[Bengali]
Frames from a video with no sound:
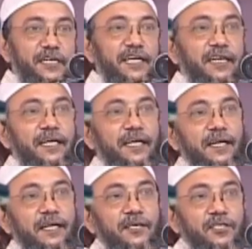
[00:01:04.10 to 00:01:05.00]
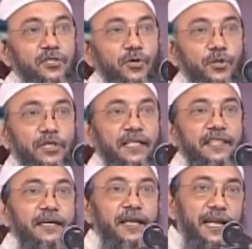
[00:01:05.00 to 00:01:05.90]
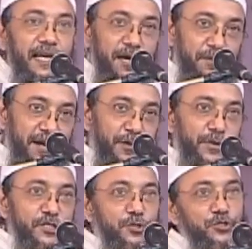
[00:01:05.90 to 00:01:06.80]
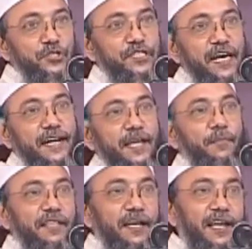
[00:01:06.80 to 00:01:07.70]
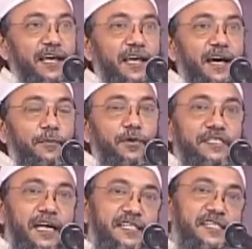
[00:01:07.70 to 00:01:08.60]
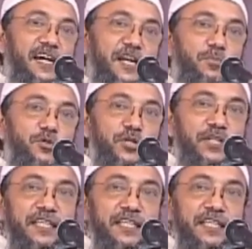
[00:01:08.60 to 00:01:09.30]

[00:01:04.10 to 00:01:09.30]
চেয়ে সো তাই তাই লাগে আমার রিকোয়েস্ট করছেন সিলেটি মাতার লাগে এবং যারা সিলেটি বুঝেন